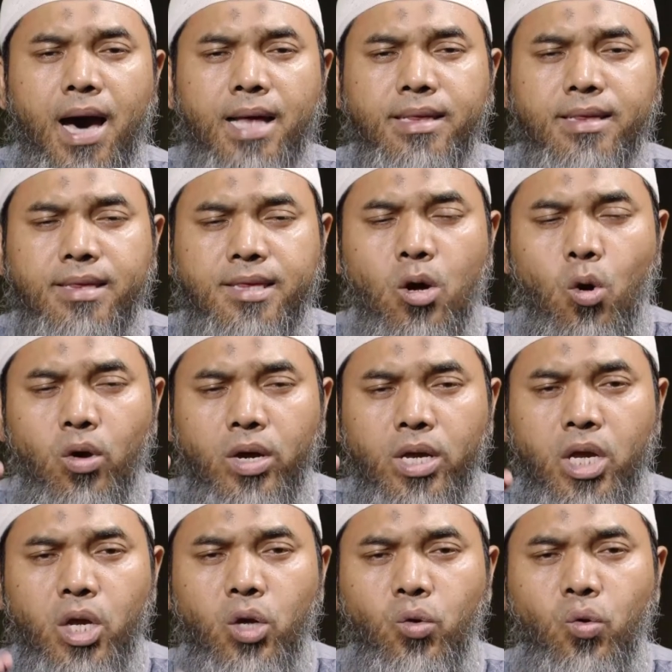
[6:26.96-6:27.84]
at
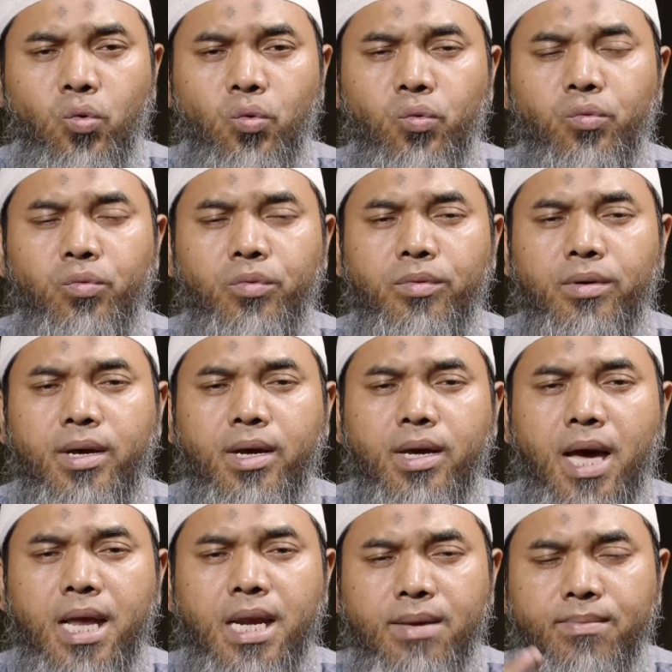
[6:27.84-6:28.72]
tawhidu
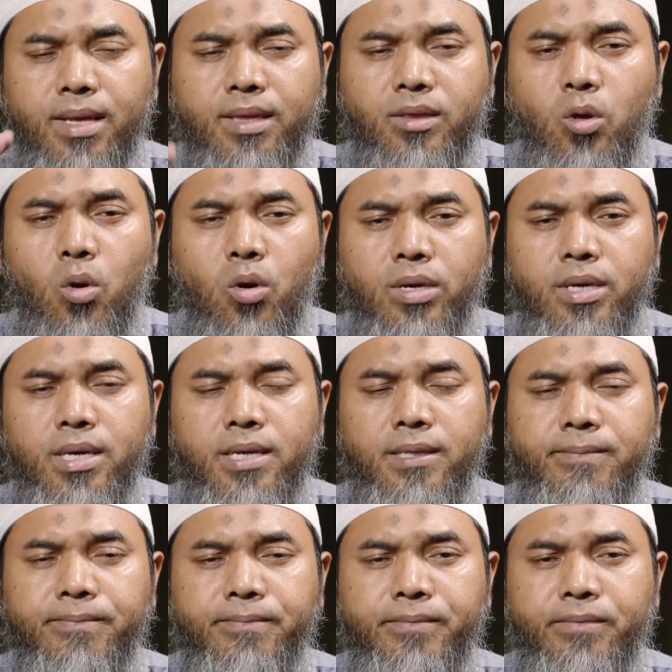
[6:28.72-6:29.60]
kalimat
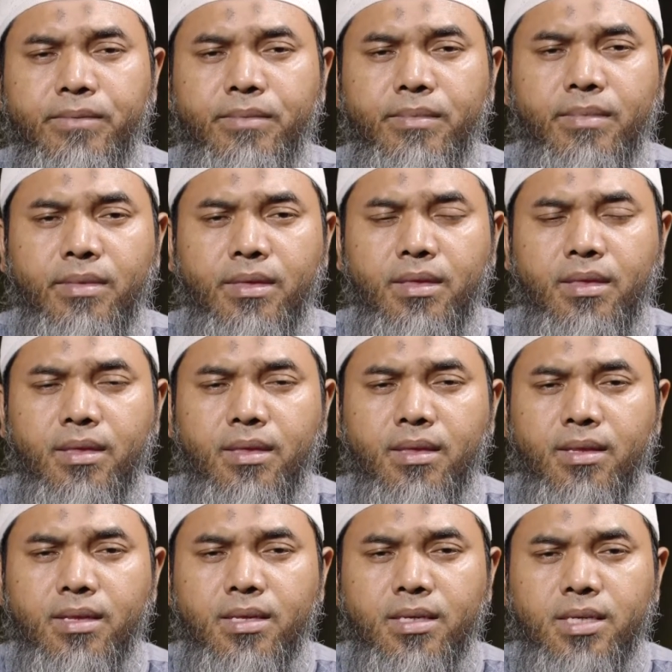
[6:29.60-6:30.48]
tauhid
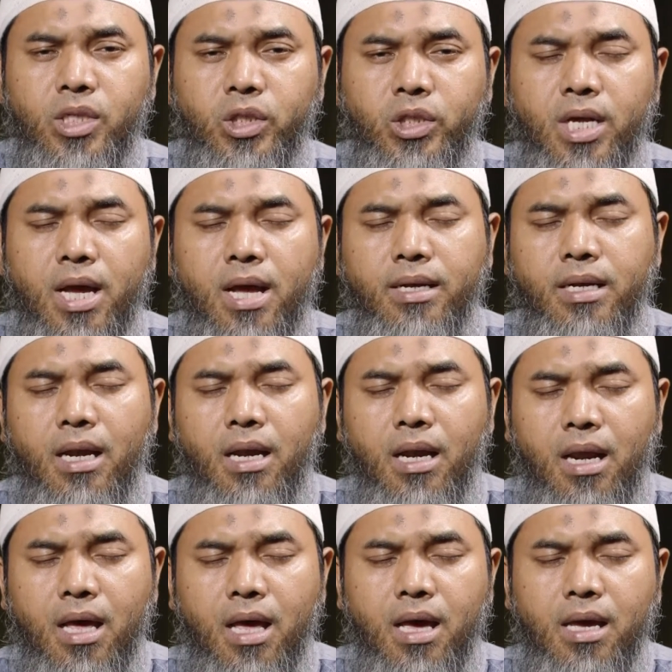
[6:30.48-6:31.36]
syahadat
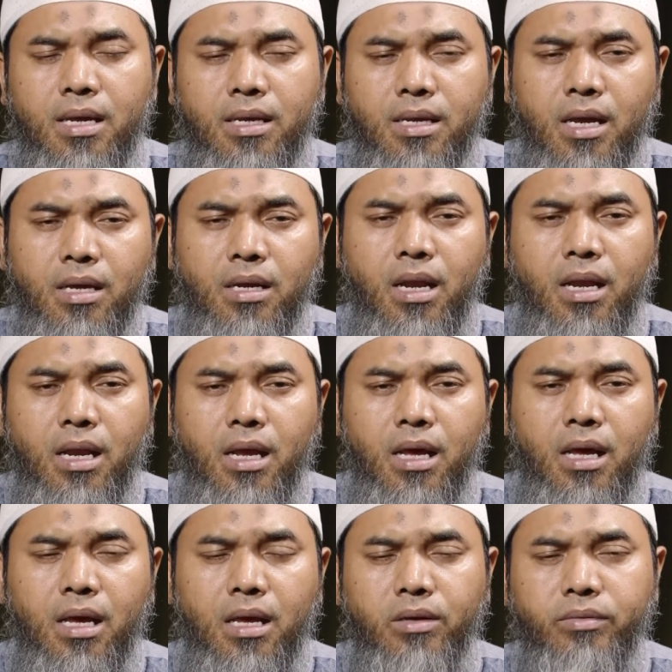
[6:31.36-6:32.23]
la ilaha
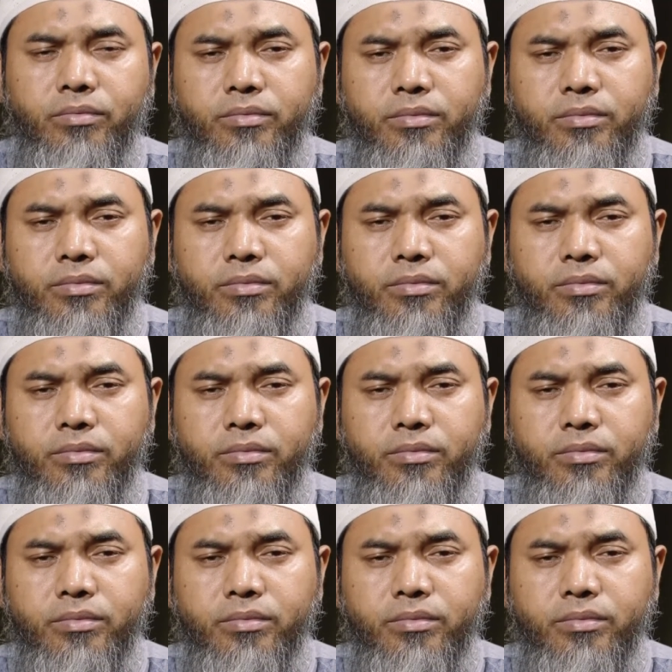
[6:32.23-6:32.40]
illallah